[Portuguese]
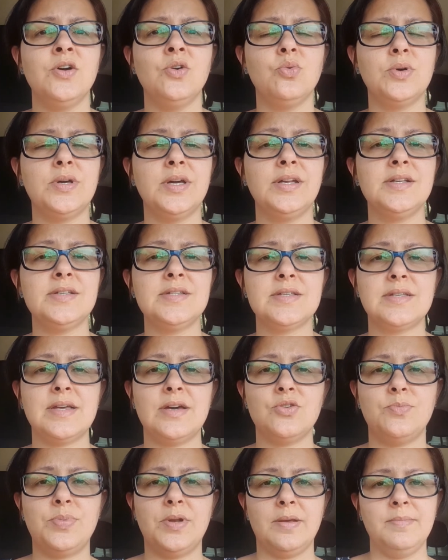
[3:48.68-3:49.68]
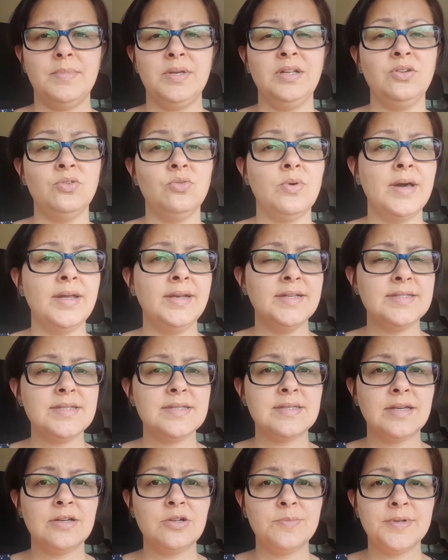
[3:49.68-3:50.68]
O que é necessário para mim não é
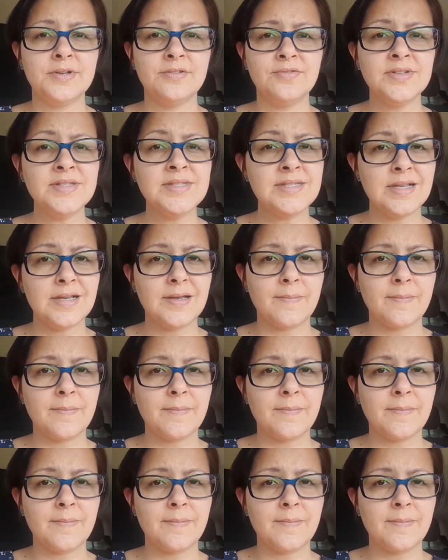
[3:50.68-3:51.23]
necessário para você.